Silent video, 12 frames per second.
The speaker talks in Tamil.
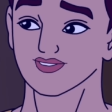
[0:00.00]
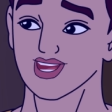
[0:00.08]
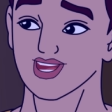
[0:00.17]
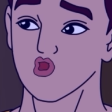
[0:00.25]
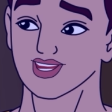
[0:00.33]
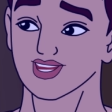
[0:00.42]

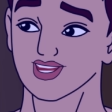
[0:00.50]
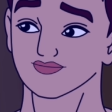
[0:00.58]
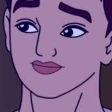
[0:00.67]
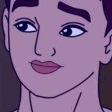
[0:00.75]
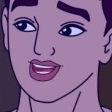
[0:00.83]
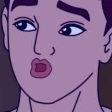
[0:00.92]
உள்ள
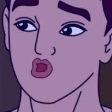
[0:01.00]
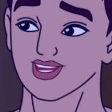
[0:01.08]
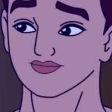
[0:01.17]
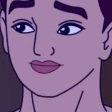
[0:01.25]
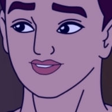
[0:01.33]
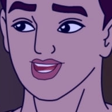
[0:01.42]
யாரும் வரல
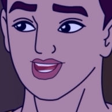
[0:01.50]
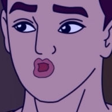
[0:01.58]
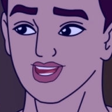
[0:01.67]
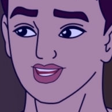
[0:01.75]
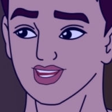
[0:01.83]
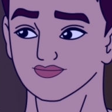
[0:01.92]
நீங்க கனவு